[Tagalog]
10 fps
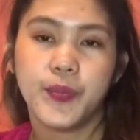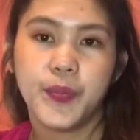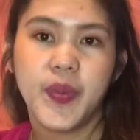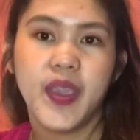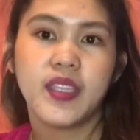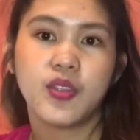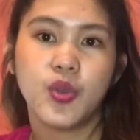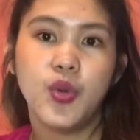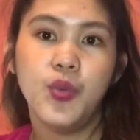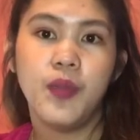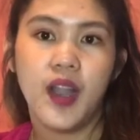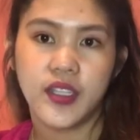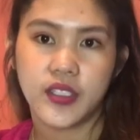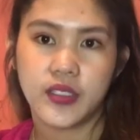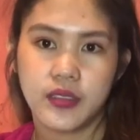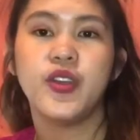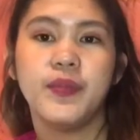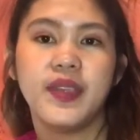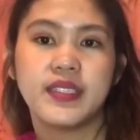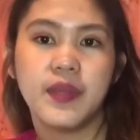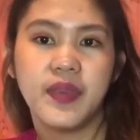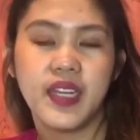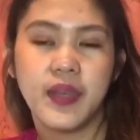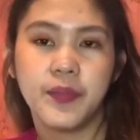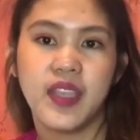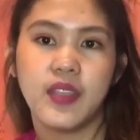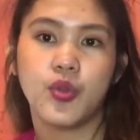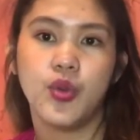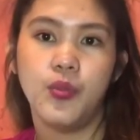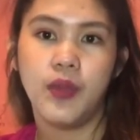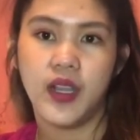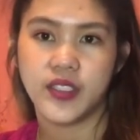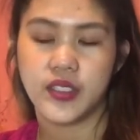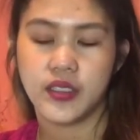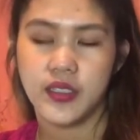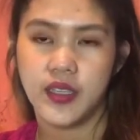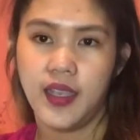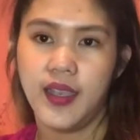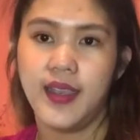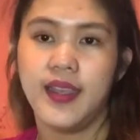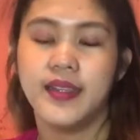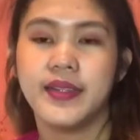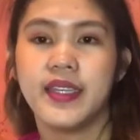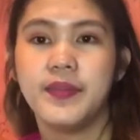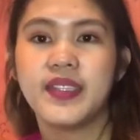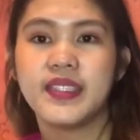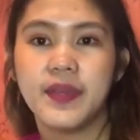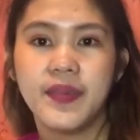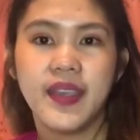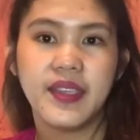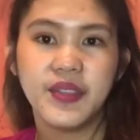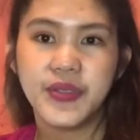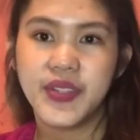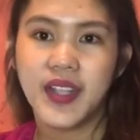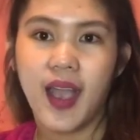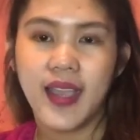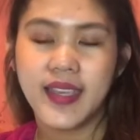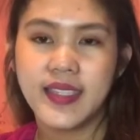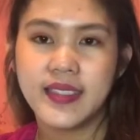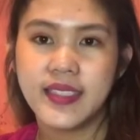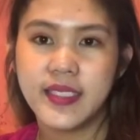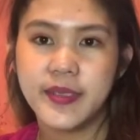Pay too much. Ang ibig sabihin ng pay too much? Ibig sabihin nun, guys,